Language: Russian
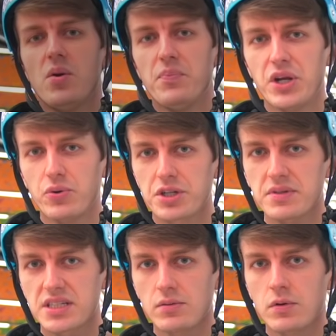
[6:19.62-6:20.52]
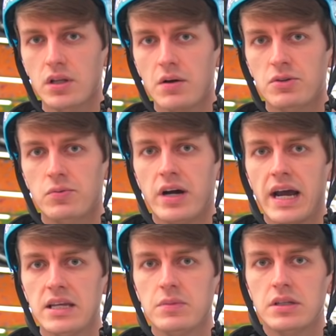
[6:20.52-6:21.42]
Переходим к самому главному,
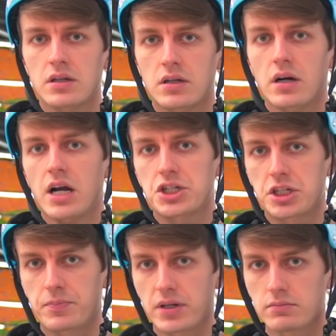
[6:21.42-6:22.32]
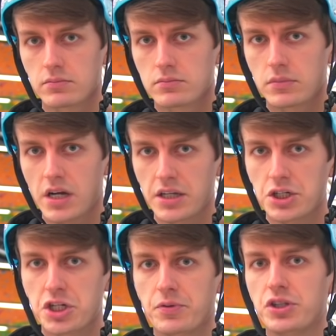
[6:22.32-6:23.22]
а именно к ошибкам, какие
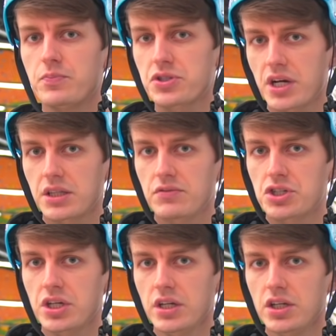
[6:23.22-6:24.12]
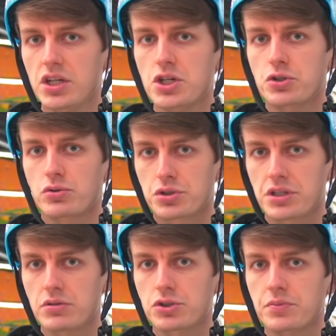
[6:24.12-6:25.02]
ошибки допускают новички и что нужно
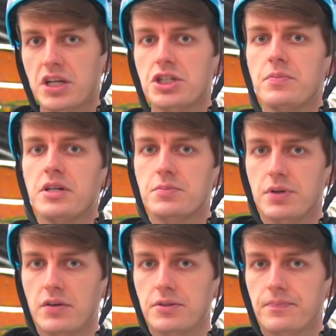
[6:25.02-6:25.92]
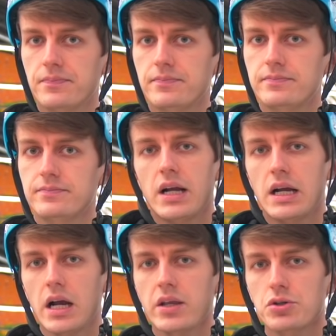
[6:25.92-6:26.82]
делать, чтобы эти ошибки исправить.
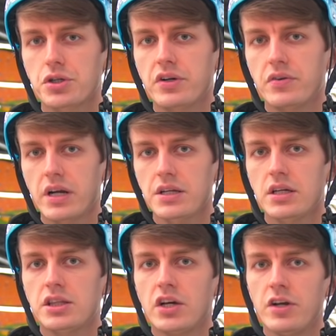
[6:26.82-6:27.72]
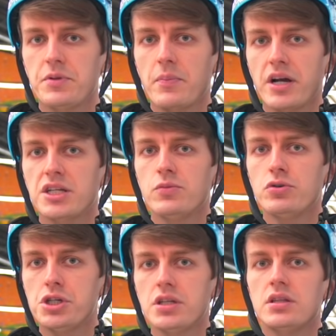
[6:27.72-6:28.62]
Как я уже говорил ранее, ТЭИП необходимо
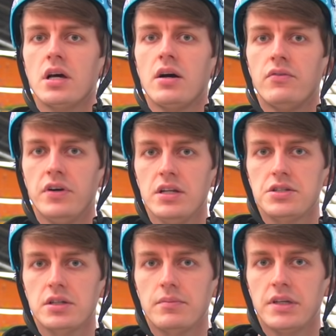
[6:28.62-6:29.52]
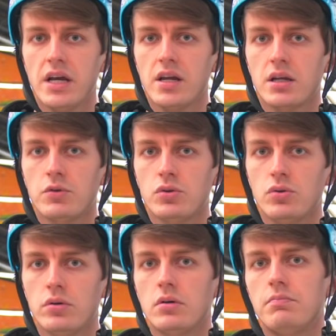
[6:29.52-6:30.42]
учить на вылете. Я
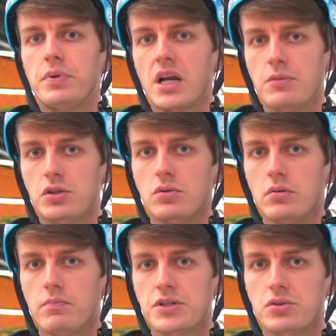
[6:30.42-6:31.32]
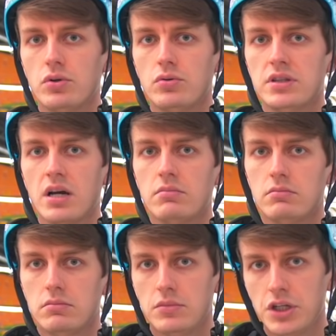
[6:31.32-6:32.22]
рекомендую пирамидку, поскольку там
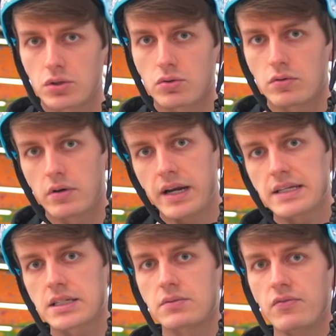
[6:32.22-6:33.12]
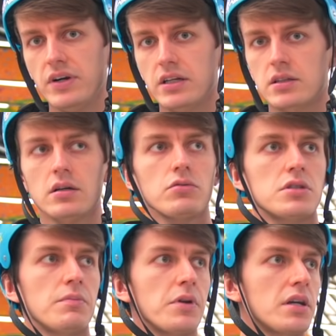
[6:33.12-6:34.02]
нету резкого вылета. То
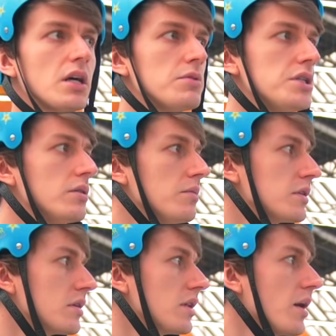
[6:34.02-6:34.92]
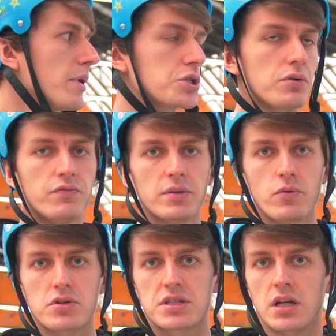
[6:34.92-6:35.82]
есть, например, когда мы делаем это на большом
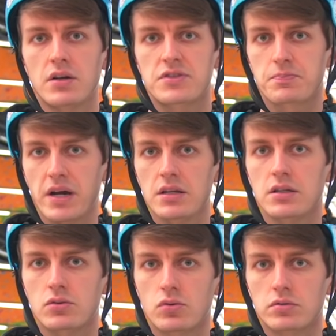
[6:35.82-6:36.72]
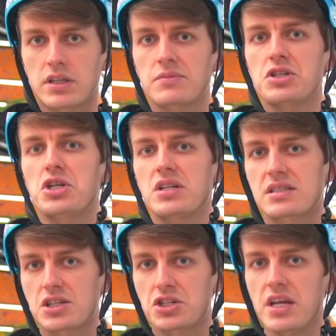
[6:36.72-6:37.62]
фанбоксе или в спайне, то там значительно
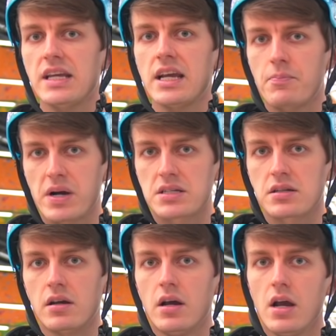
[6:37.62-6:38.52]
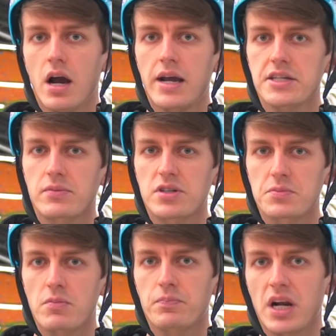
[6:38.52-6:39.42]
сложнее и опаснее. А если мы
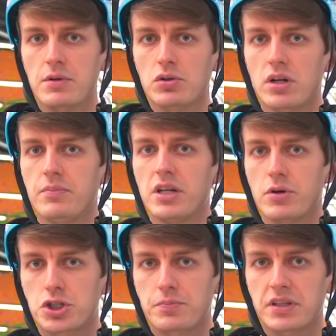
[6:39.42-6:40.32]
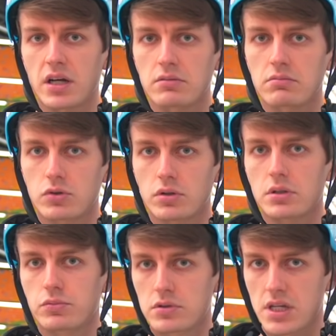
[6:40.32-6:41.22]
возьмем пирамидку либо небольшой подкат, то
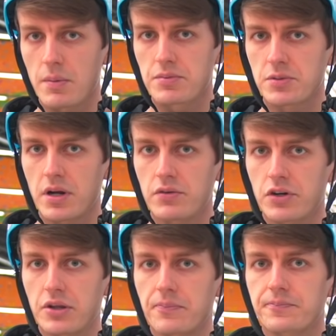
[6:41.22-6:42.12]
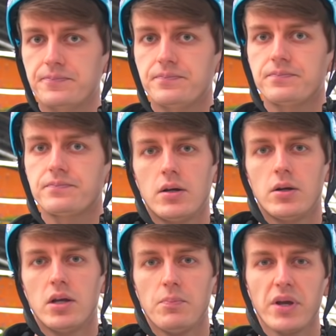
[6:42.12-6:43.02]
это будет самый оптимальный вариант.
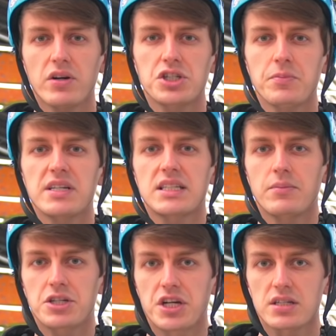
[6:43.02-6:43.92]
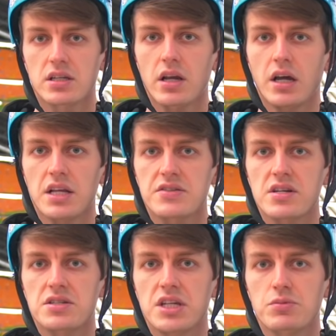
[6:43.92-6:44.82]
Первая ошибка самая частая, она
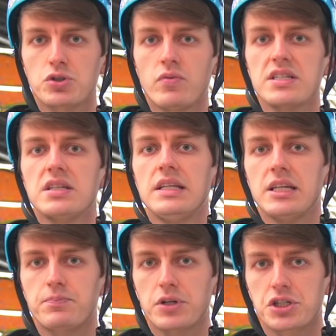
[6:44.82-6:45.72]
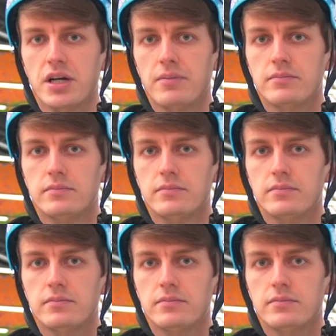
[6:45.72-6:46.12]
связана с тем, что у вас нет прыжка.